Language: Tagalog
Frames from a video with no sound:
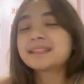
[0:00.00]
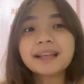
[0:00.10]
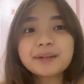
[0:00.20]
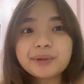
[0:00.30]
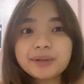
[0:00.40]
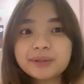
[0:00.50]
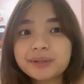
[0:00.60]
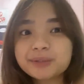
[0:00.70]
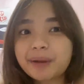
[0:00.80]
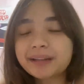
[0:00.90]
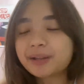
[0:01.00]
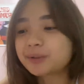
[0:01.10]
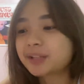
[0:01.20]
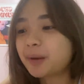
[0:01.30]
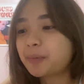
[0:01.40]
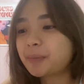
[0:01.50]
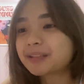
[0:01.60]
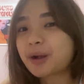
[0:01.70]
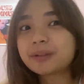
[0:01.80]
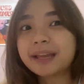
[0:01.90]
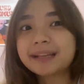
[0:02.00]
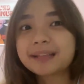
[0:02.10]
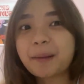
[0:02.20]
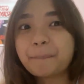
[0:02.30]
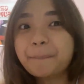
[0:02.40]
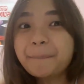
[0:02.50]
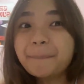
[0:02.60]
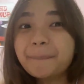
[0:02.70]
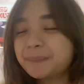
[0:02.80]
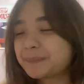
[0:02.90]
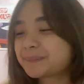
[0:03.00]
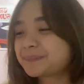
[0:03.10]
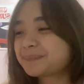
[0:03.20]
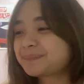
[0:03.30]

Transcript: Sana tuloy-tuloy yung swerte ko. Sana pumasa ako ng exam. Mm!